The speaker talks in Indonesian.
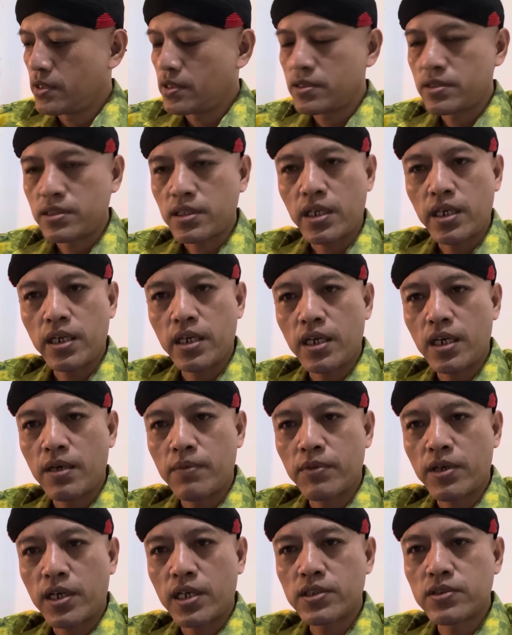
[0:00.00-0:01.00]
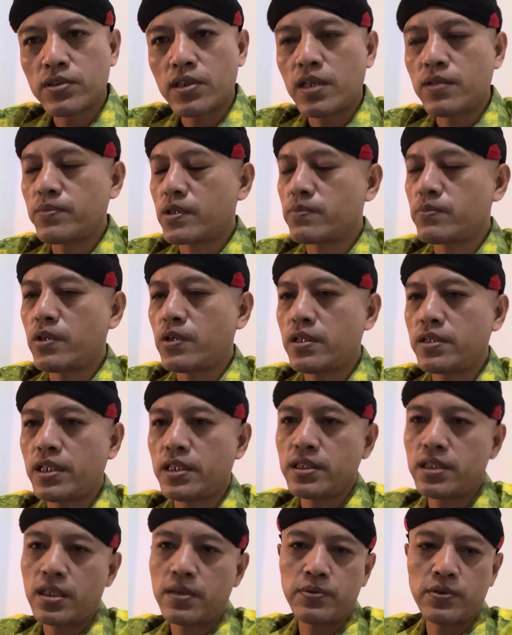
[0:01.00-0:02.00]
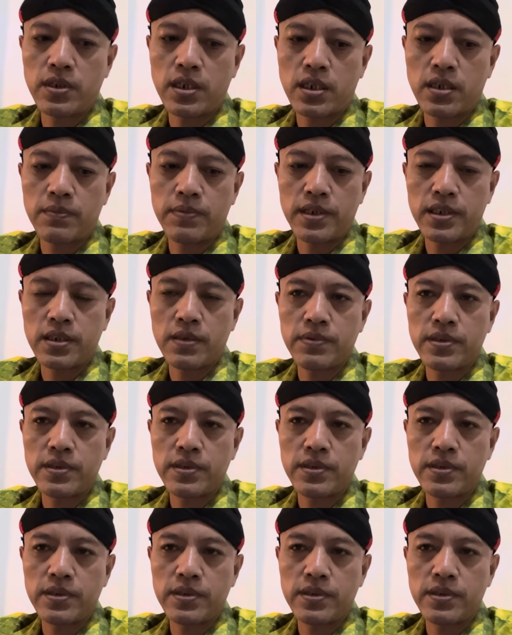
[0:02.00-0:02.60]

saya mengajukan permohonan terbuka kepada